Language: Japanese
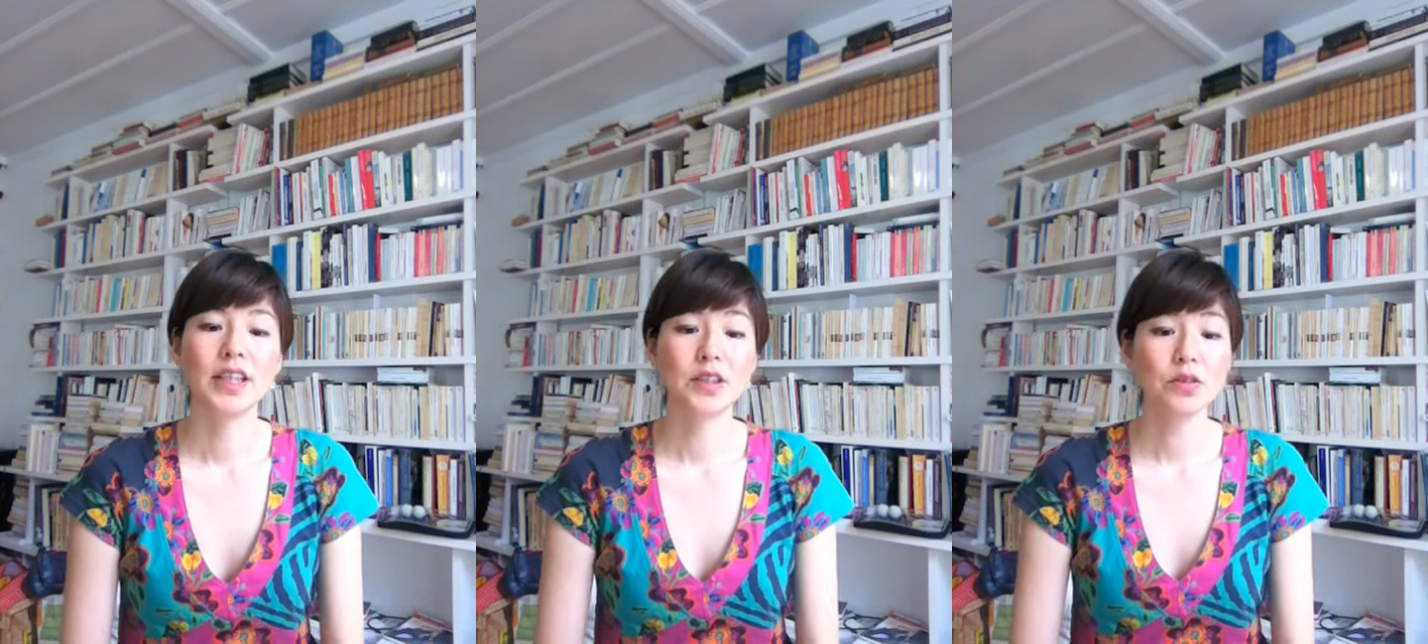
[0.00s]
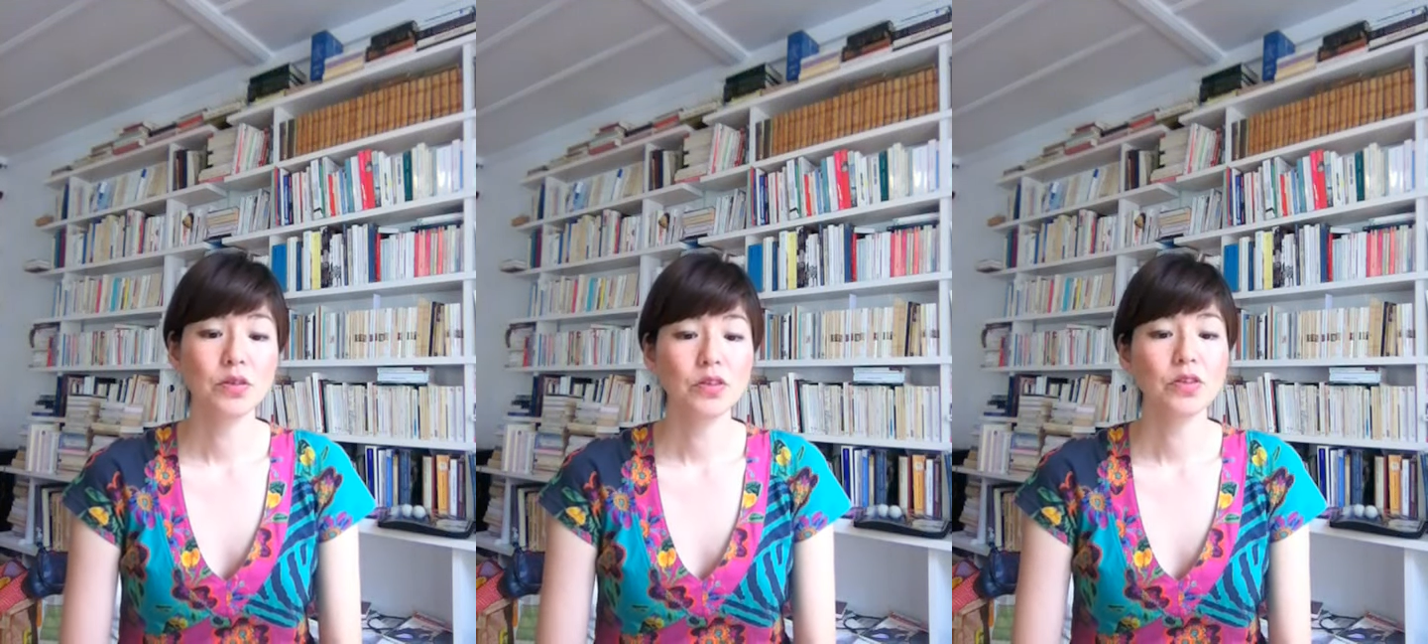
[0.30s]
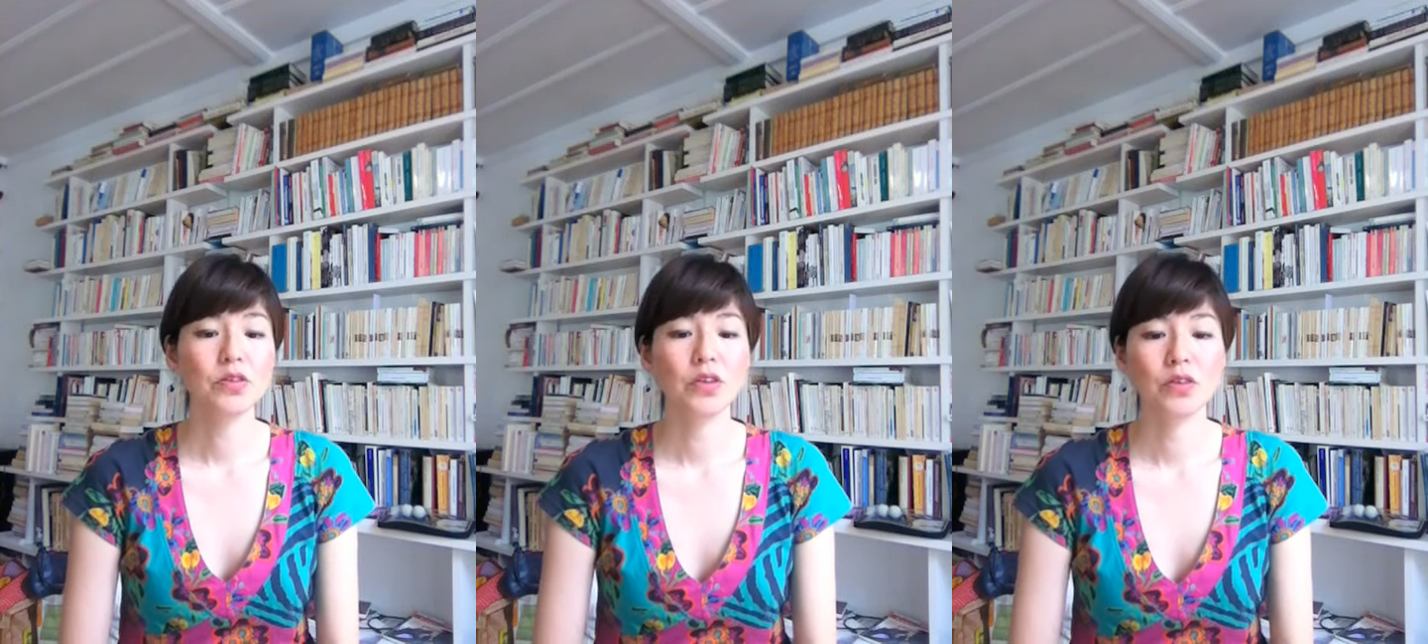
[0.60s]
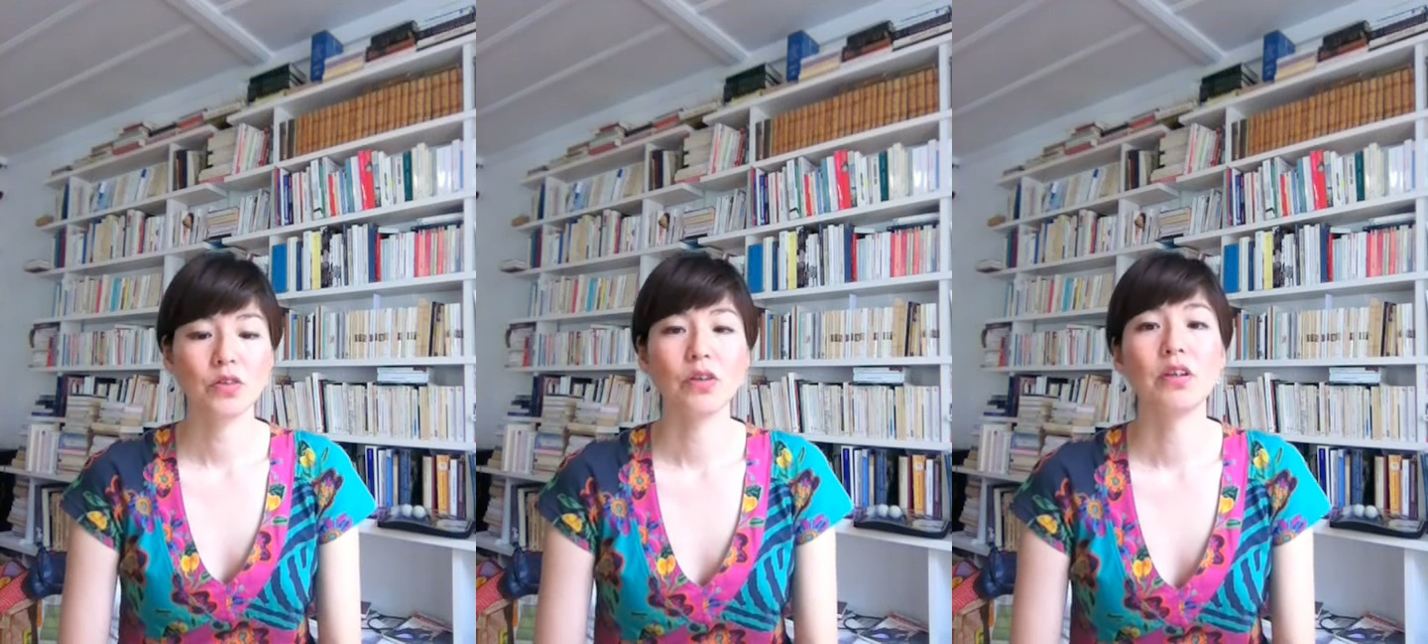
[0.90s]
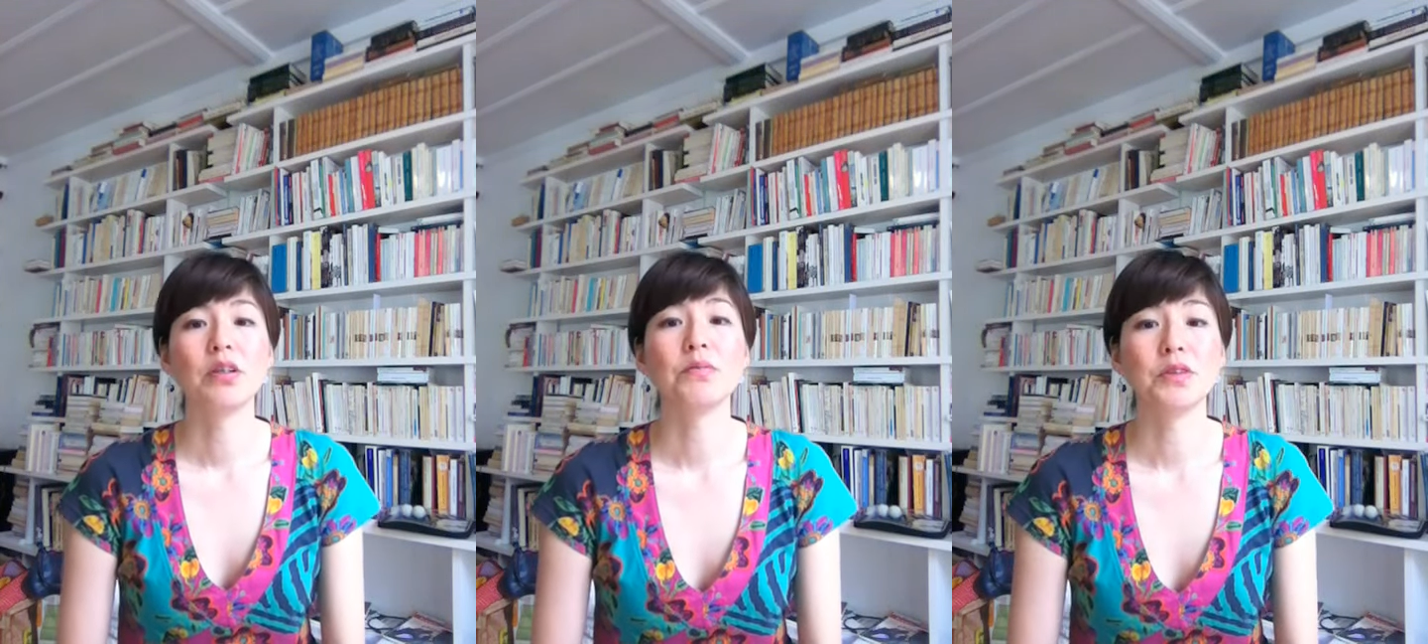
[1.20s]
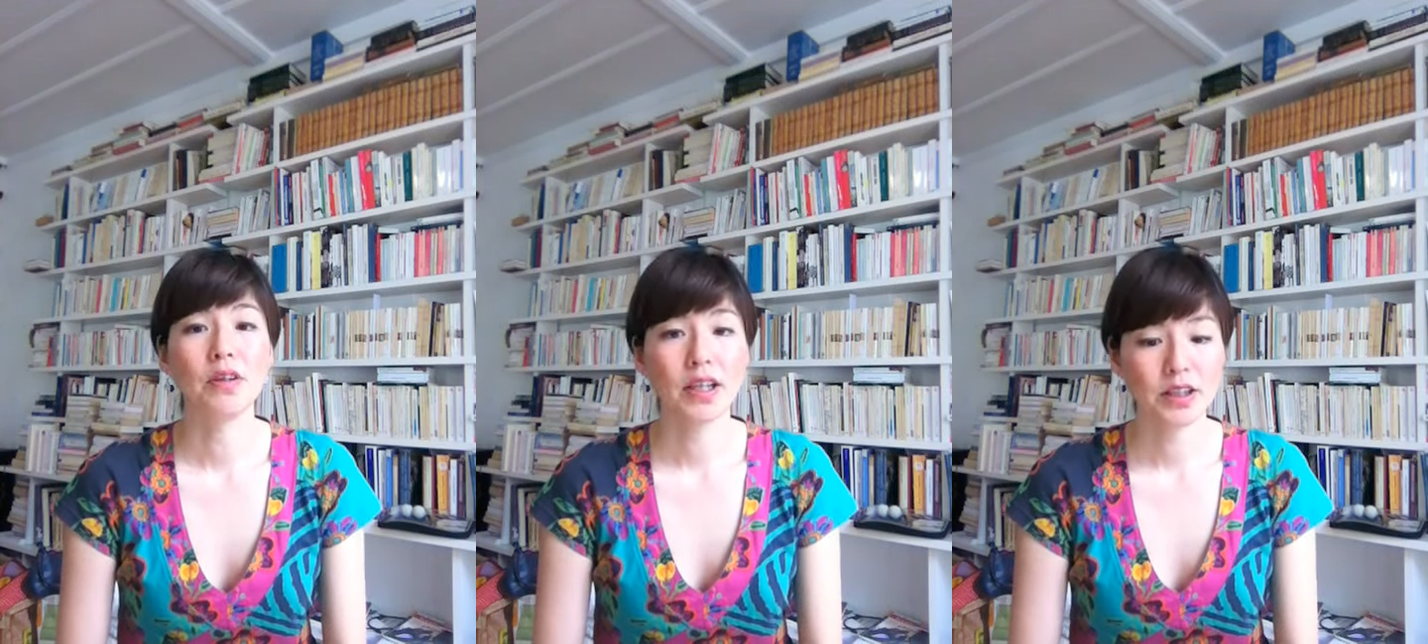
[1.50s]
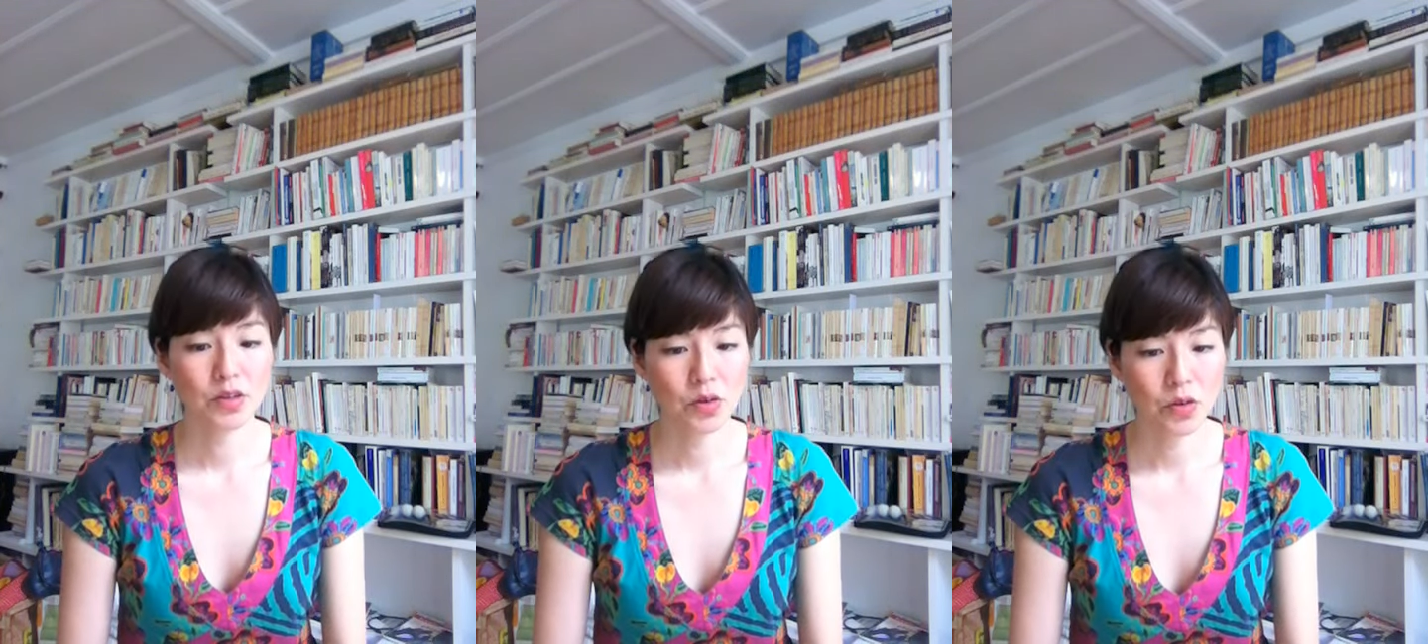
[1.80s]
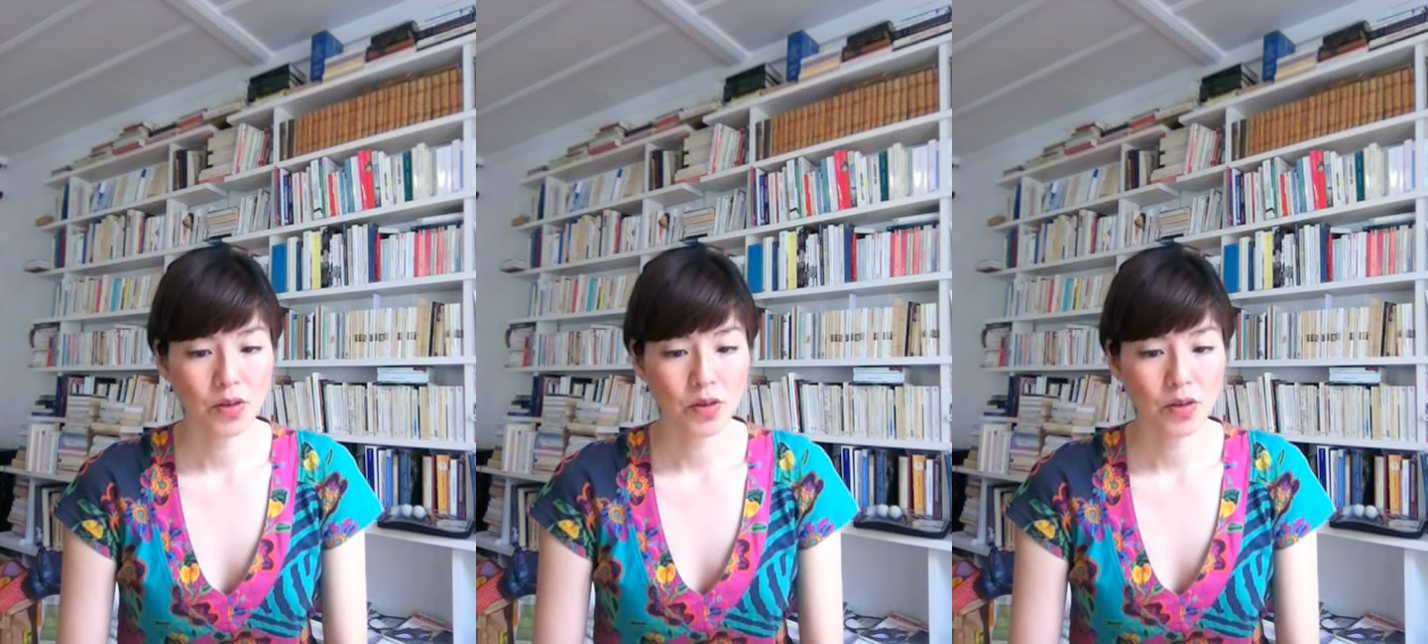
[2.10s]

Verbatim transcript: ジャズフルートというと難しそう